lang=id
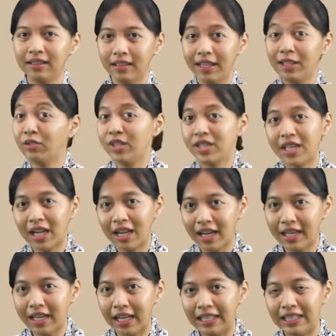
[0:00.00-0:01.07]
Indonesia
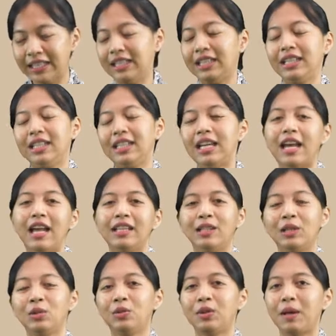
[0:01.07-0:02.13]
Raya ini ya
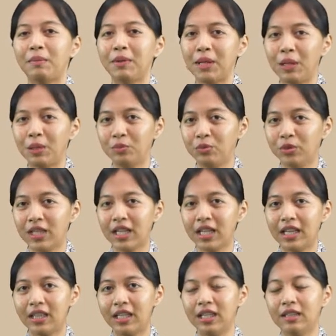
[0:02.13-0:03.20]
gitu tapi kalau mungkin
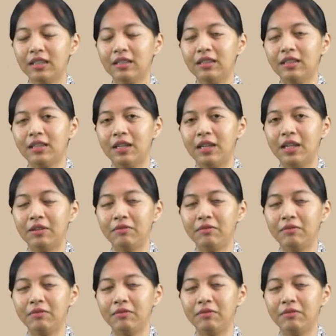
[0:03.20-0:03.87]
nanti uh,